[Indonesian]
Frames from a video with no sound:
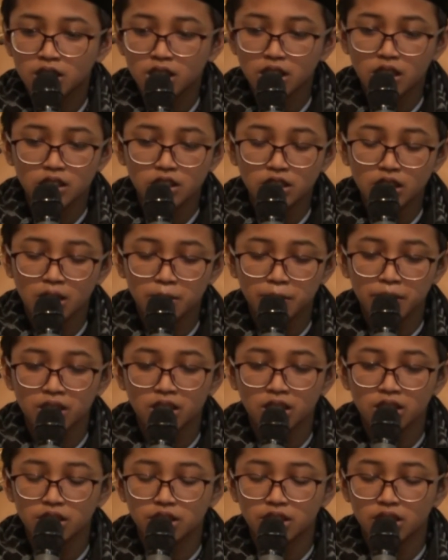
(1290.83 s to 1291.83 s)
Dan sahabat
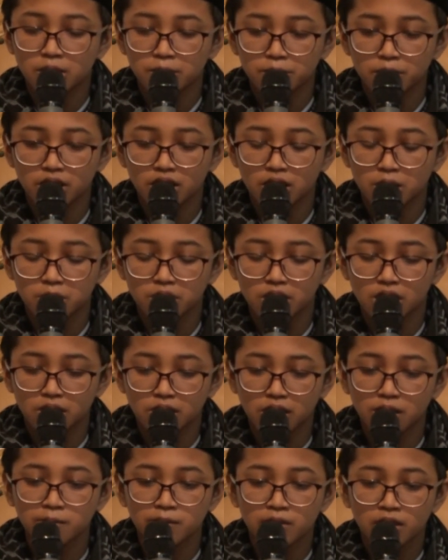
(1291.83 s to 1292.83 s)
yang di sampingnya
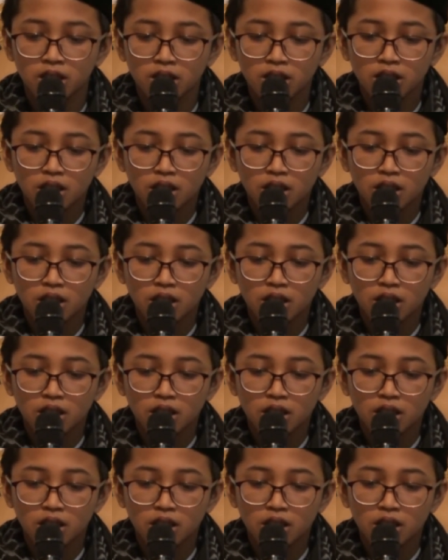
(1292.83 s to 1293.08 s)
menjawab,